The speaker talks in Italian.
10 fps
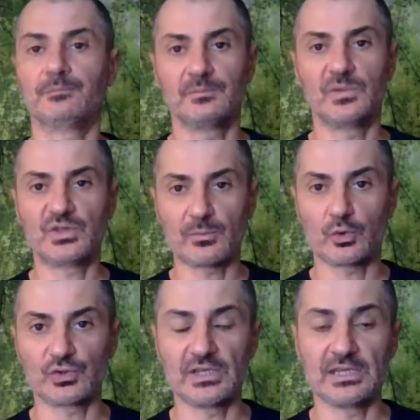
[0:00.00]
Diciamo
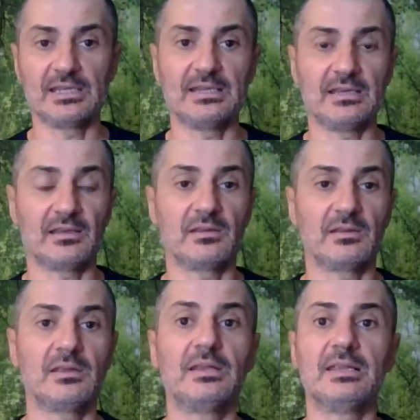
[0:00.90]
così in linea,
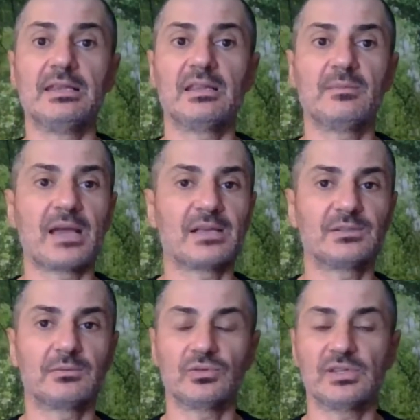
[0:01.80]
in linea di
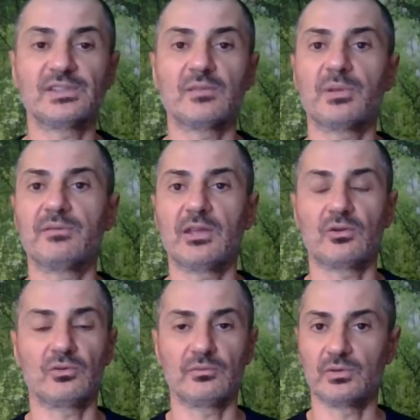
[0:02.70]
massima, non è sempre
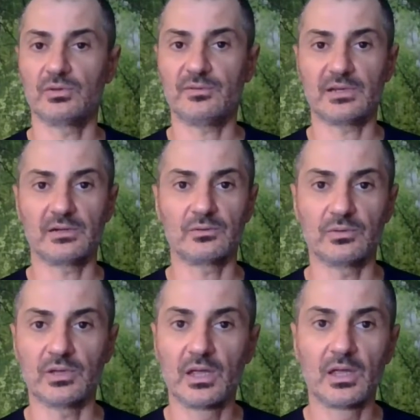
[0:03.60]
vero, non voglio fare alcun
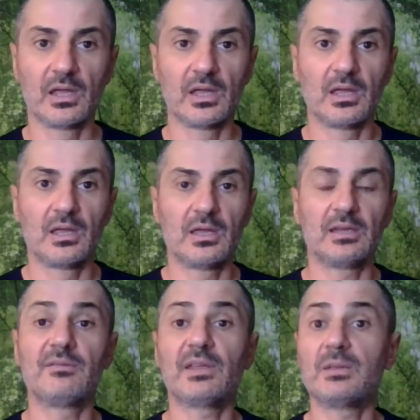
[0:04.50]

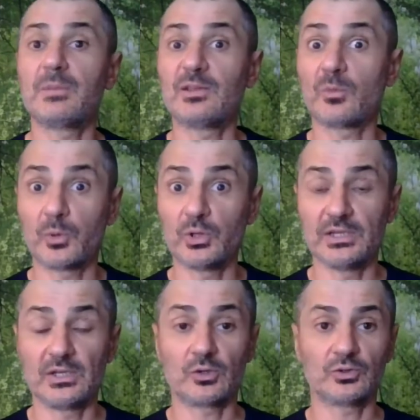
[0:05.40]
riferimento
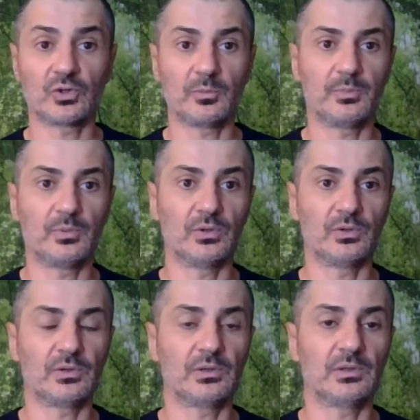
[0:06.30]
politico troppo
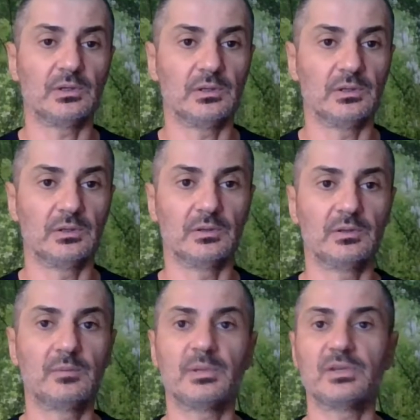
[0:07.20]
eh,
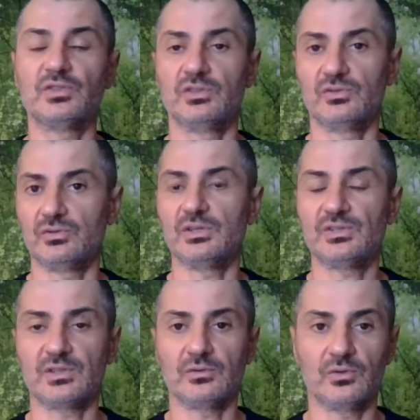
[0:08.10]
preciso, non
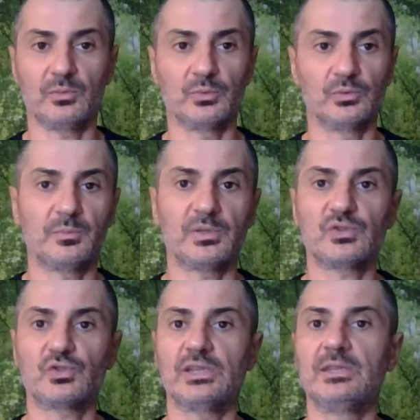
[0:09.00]
essendo io appunto
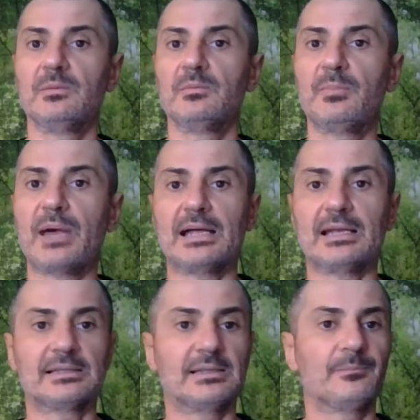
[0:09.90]
persona di
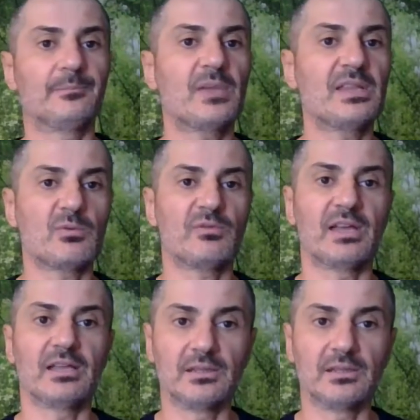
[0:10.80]
parte. Ma andiamo avanti.